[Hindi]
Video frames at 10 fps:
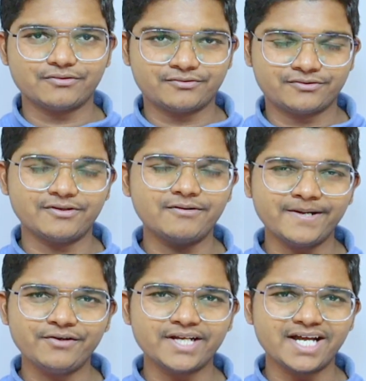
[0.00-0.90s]
तो चलो
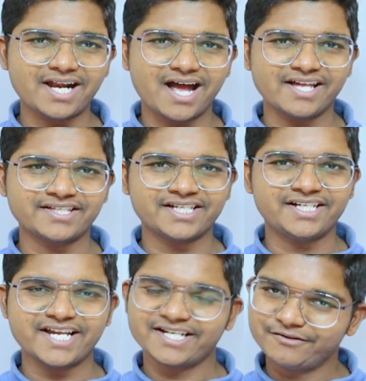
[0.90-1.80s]
भाई लोग यार आज
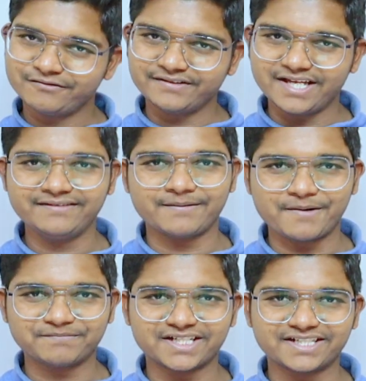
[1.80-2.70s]
की टेक न्यूज़ यही
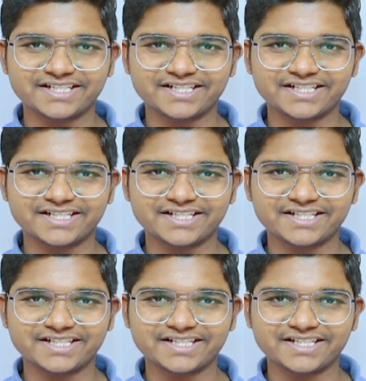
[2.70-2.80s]
समाप्त